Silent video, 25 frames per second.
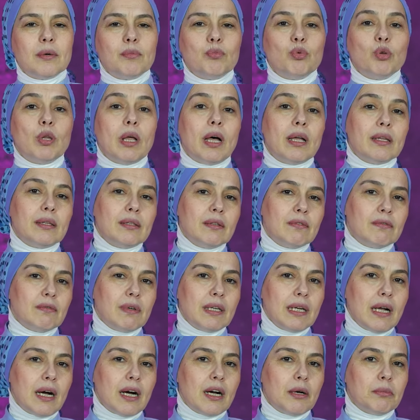Bulantım
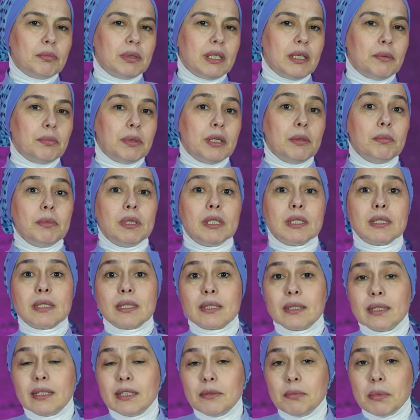var, hamile miyim?
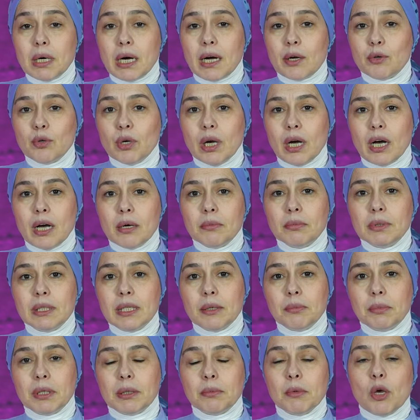Kasıklarım ağrıyor,
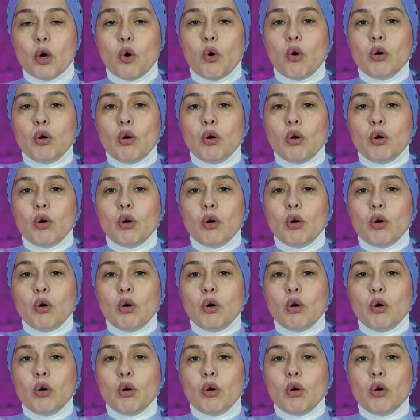hamile miyim?